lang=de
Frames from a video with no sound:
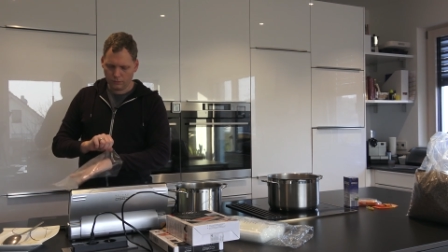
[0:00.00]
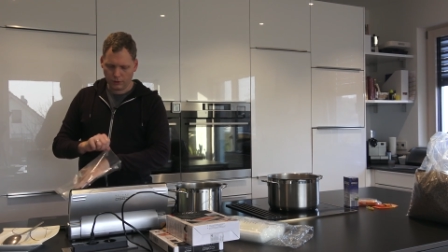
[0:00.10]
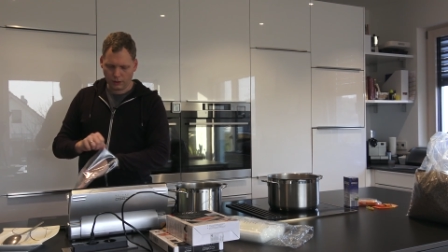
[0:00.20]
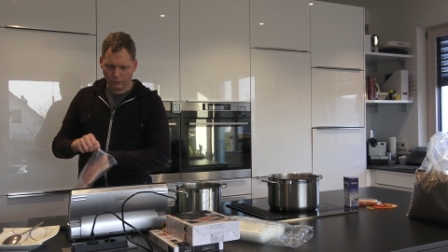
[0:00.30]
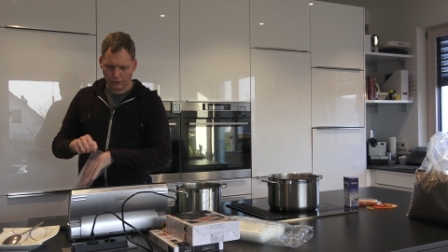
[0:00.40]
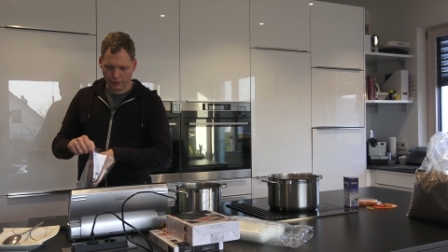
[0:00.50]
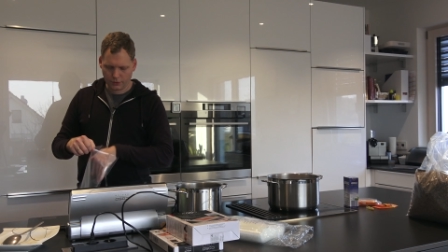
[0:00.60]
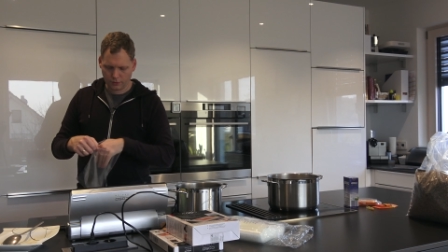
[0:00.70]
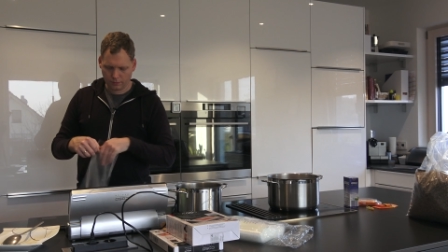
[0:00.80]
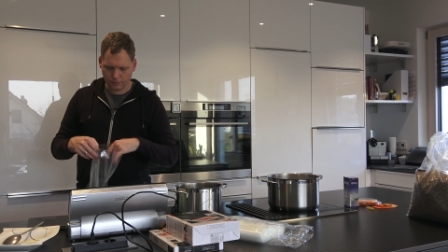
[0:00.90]
Ja, und
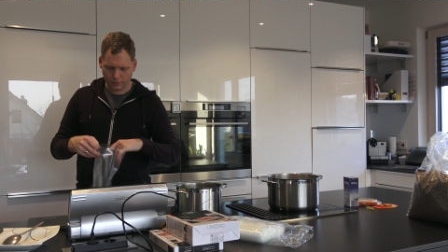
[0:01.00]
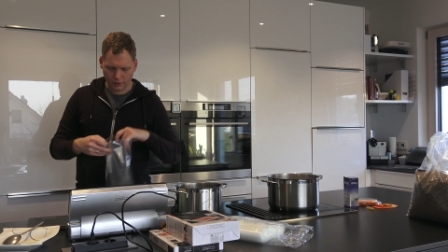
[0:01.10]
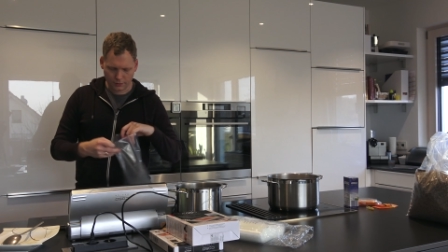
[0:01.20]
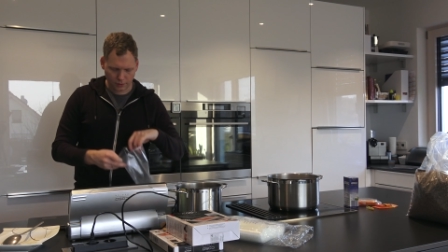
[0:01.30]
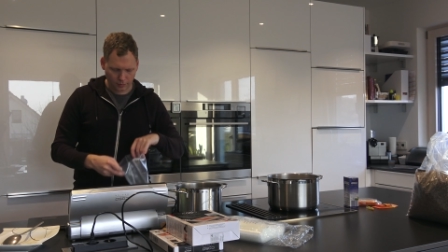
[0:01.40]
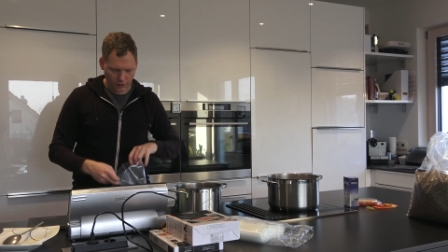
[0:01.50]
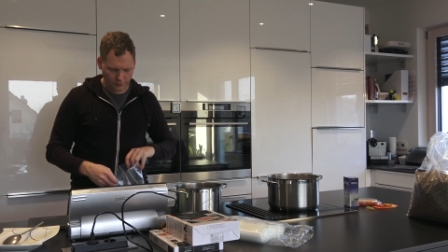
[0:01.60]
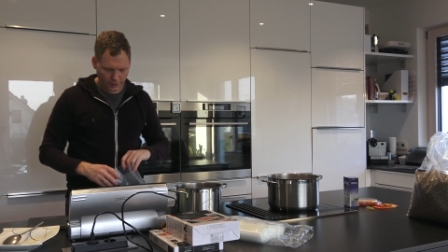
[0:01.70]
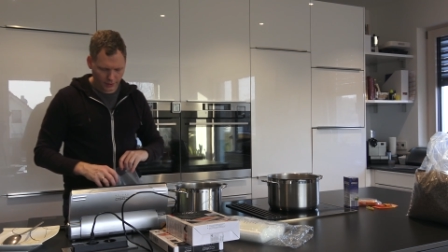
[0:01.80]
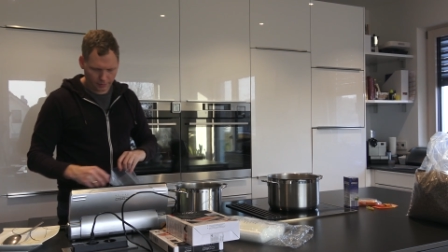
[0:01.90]
jetzt ganz
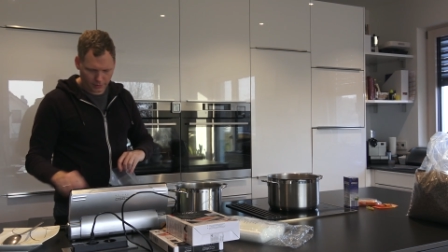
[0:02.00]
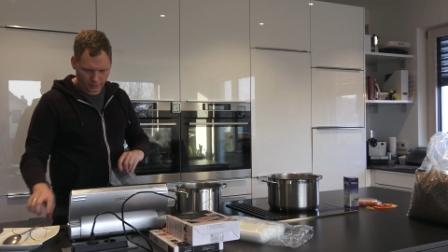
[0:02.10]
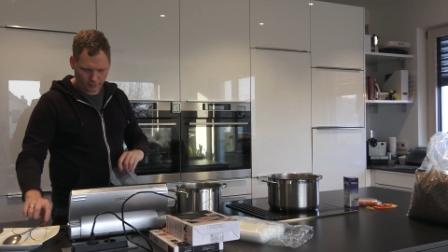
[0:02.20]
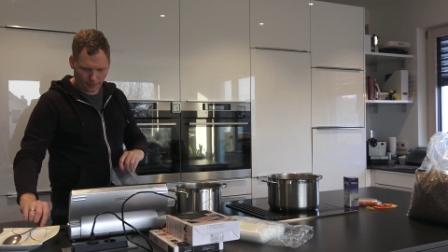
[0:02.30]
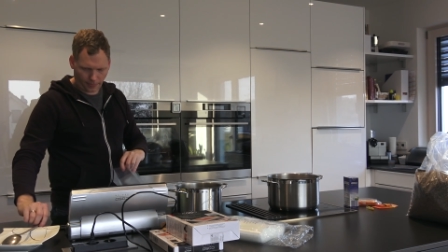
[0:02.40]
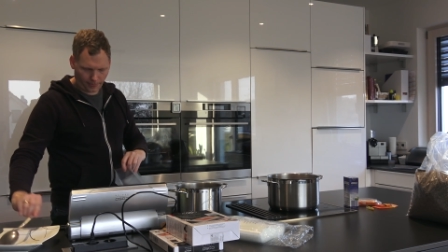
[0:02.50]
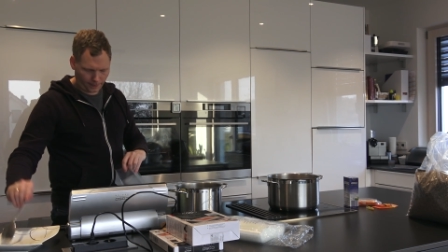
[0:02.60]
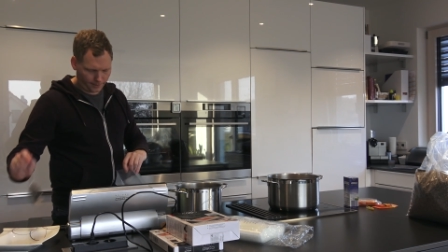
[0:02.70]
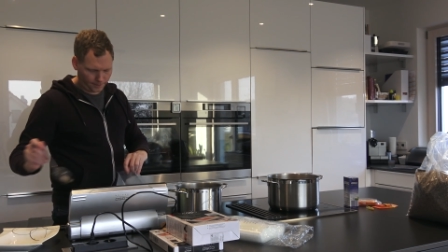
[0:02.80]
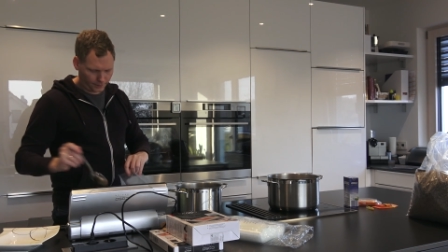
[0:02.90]
normal, wie gehabt,
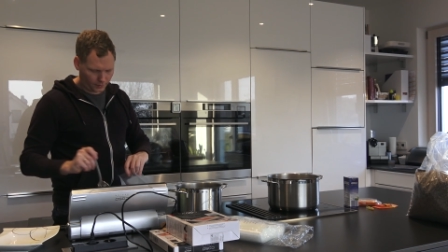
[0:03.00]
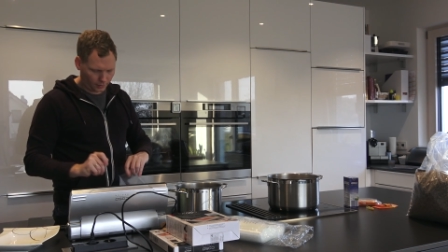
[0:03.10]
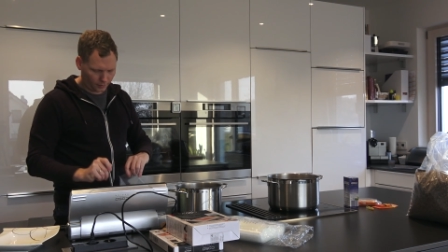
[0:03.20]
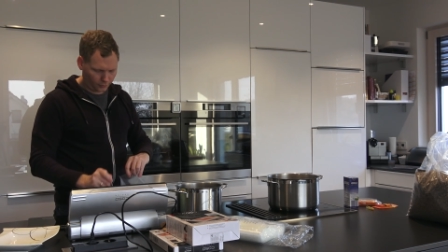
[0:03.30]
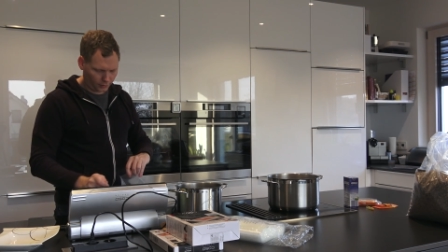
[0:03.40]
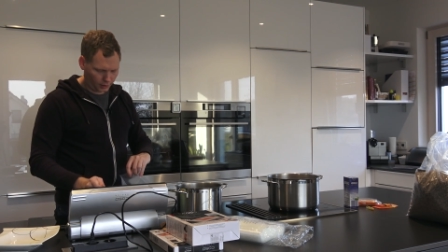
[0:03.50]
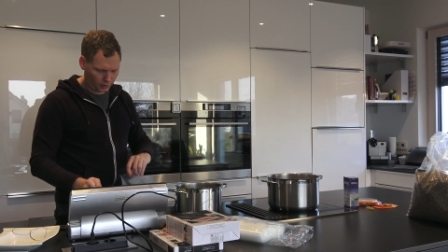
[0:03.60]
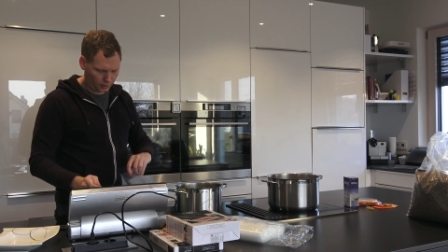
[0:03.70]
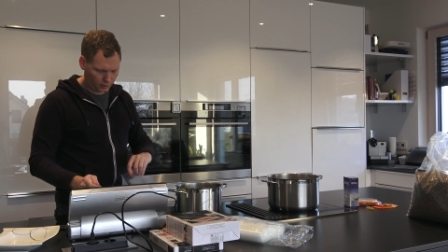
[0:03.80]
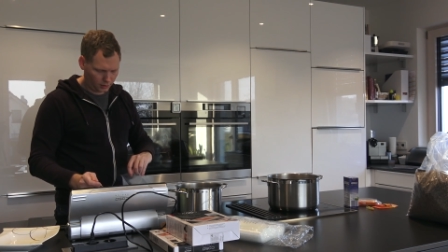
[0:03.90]
Fach
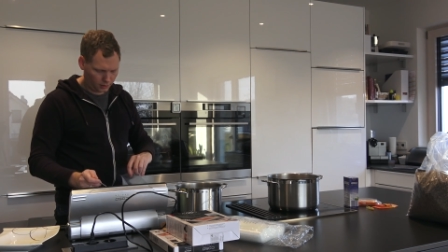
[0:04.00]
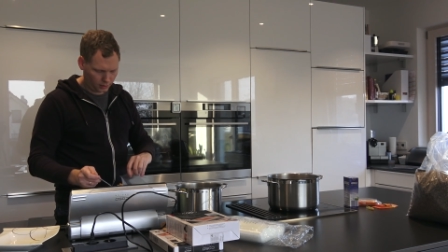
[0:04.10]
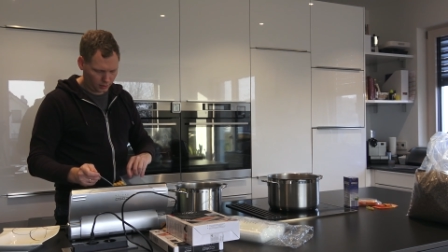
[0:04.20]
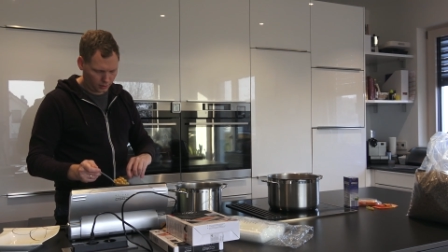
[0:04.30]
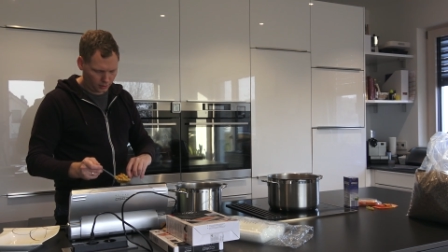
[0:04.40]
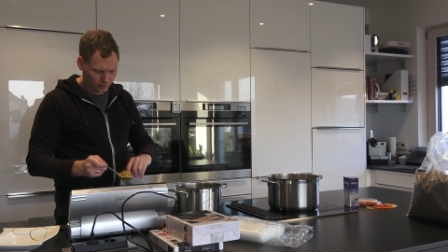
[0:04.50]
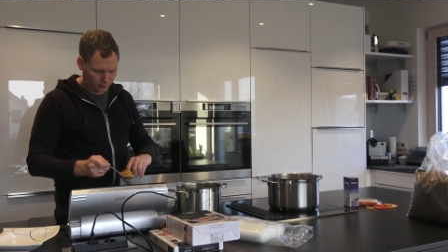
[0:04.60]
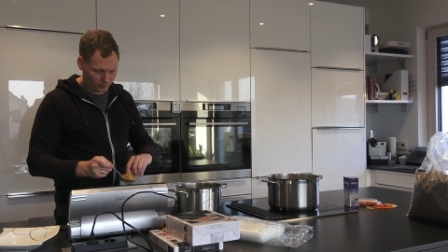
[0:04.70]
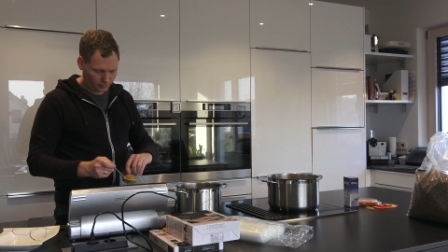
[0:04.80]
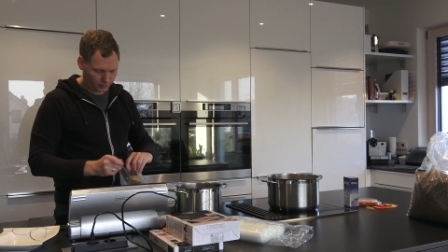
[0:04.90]

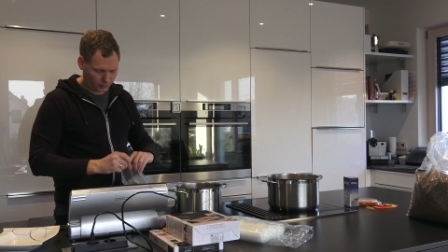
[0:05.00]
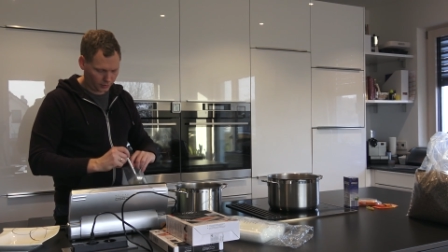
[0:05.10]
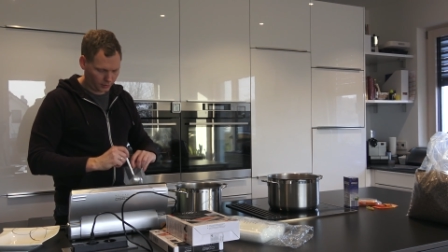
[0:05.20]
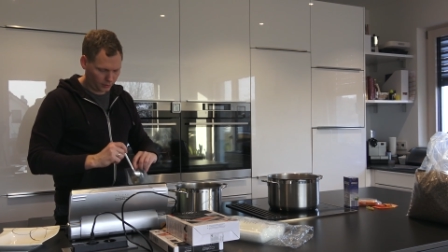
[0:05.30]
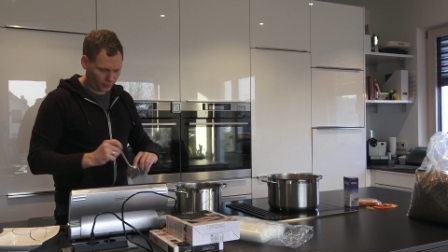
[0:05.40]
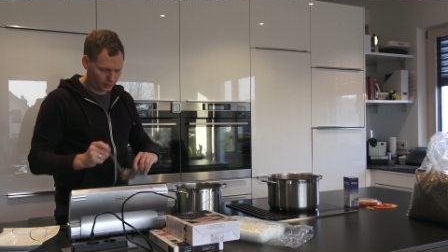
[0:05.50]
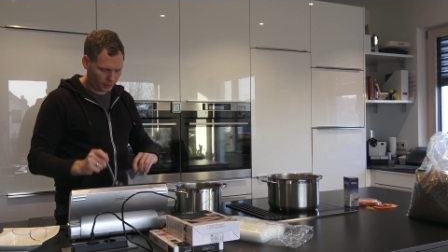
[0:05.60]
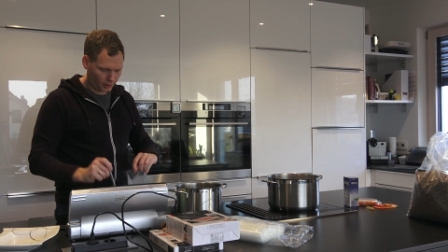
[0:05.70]
das ganze Zeug da